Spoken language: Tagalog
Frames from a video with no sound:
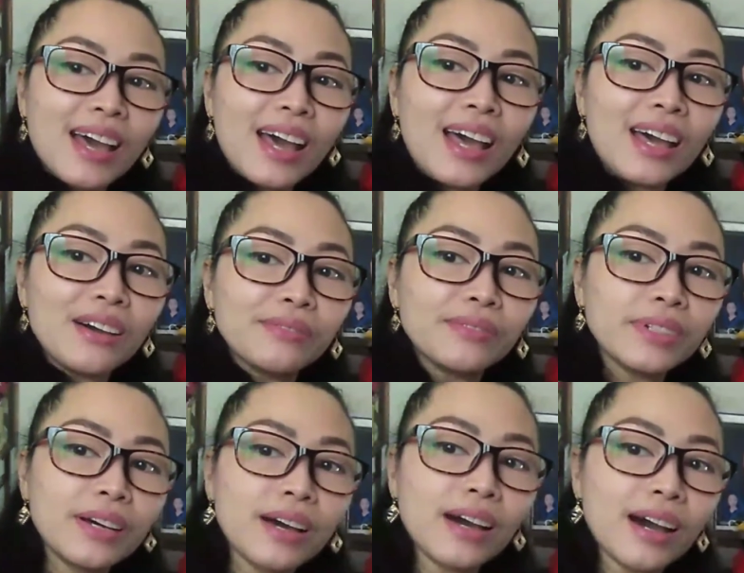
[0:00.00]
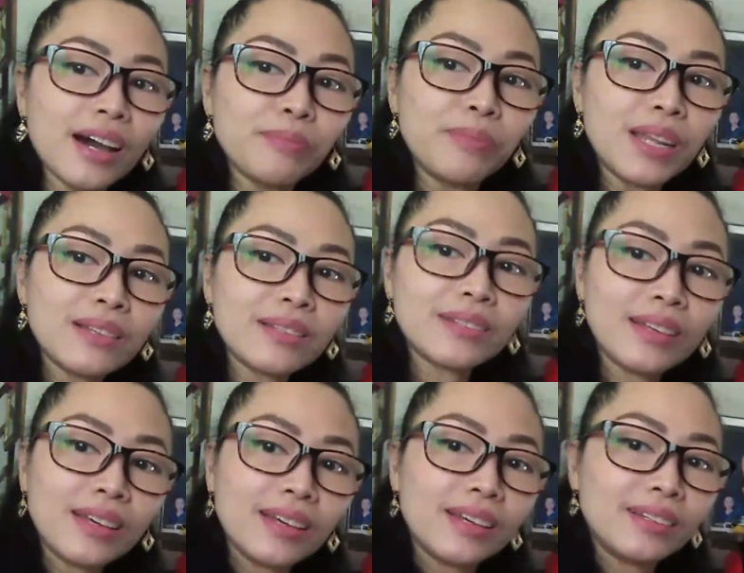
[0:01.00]
Have a
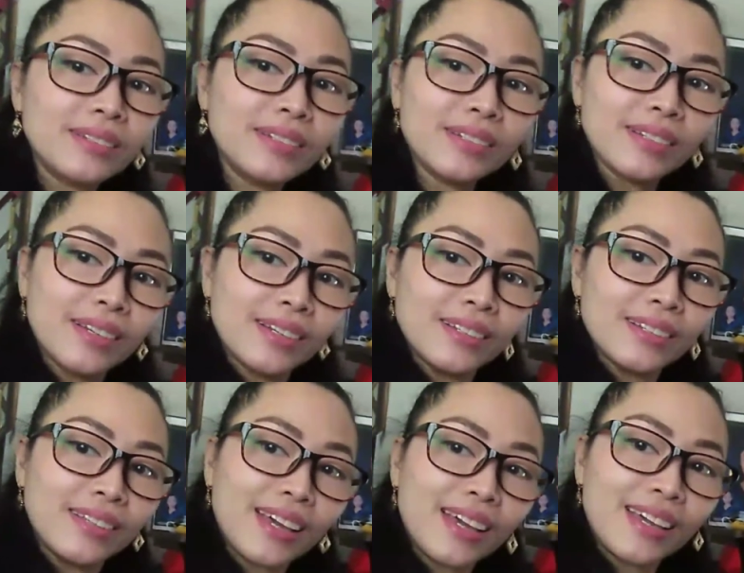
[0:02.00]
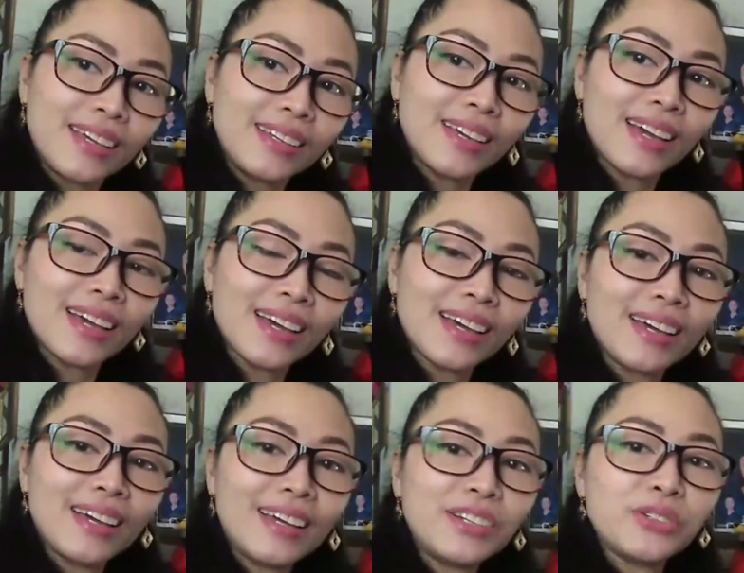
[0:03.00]
blessed day
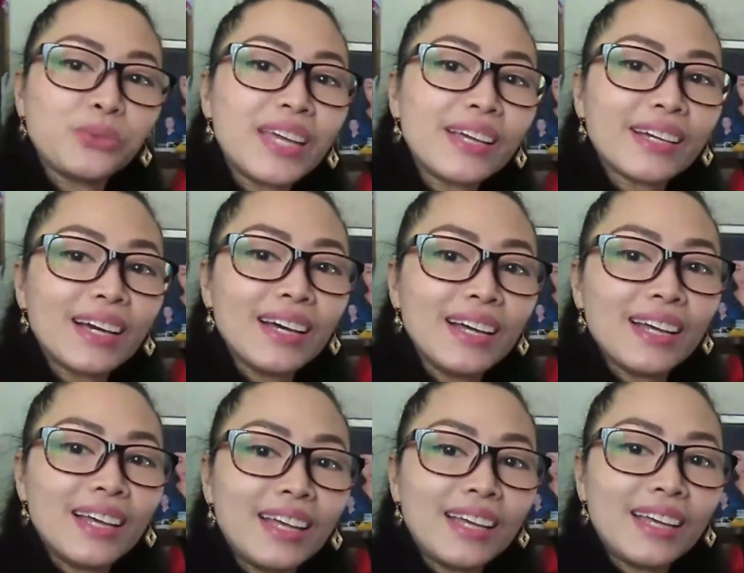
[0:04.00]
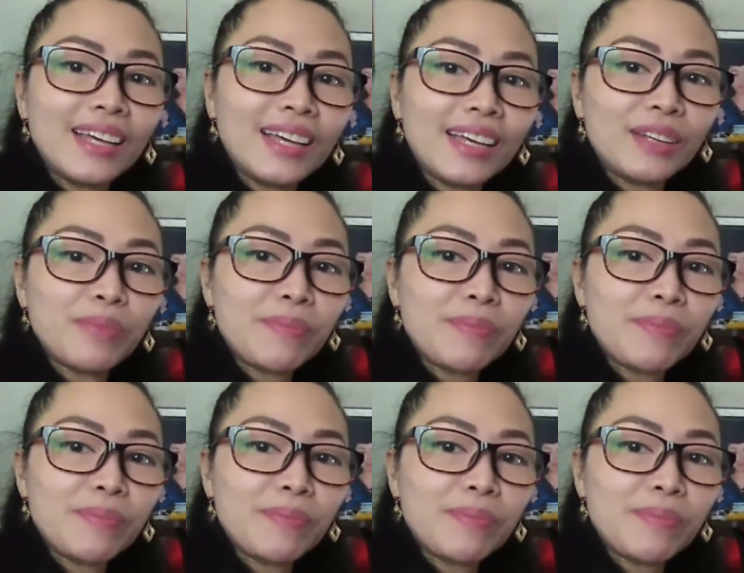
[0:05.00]
and week ahead.